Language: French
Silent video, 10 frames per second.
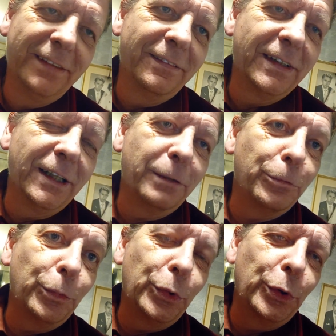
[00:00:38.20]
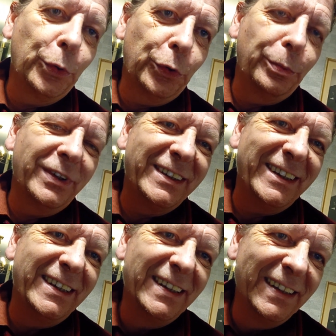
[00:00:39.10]
voilà, me l'ont demandé.
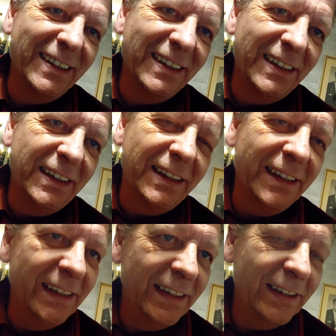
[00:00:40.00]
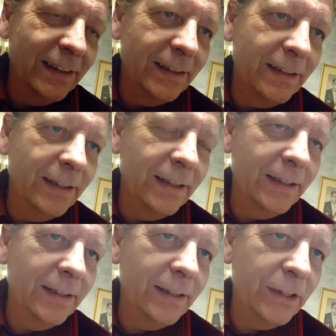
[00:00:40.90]
Et
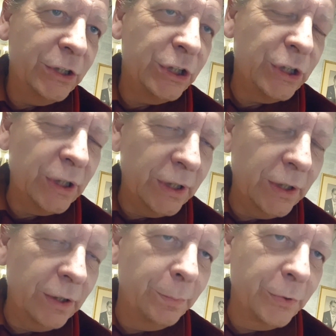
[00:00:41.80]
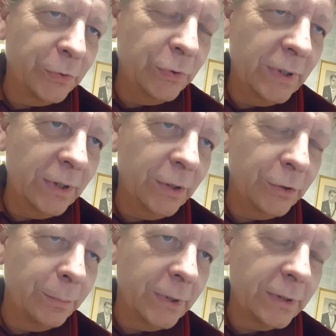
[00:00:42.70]
j'ai répondu à leur
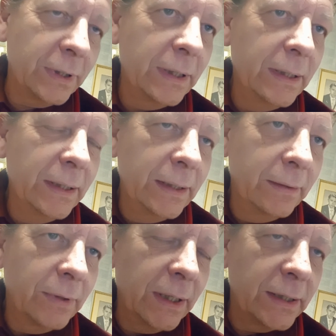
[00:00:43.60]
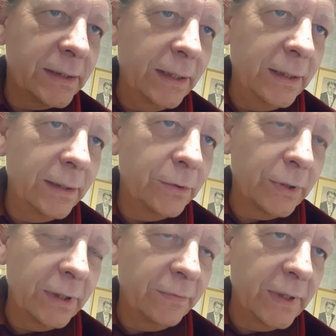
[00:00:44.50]
demande. Voilà, c'est ton
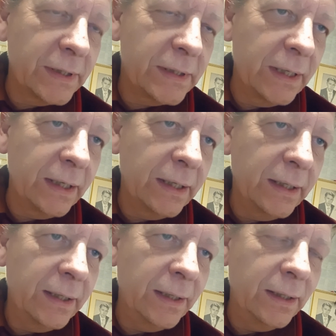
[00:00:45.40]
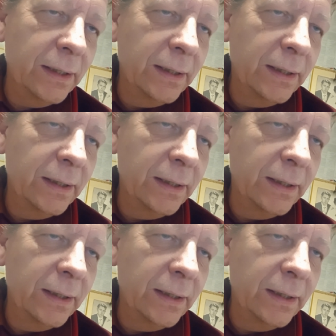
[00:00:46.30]
anniversaire et